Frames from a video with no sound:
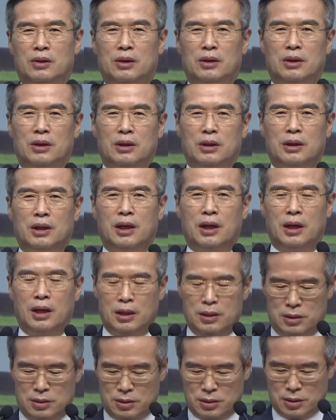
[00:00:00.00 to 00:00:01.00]
예,
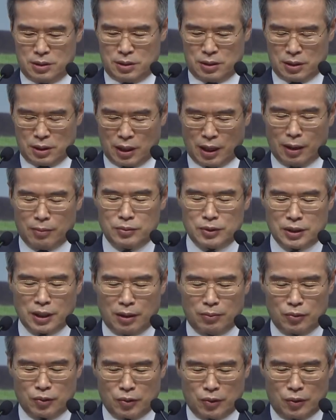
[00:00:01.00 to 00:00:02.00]
그냥
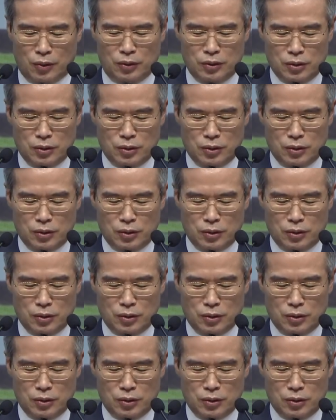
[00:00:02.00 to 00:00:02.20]
감사함으로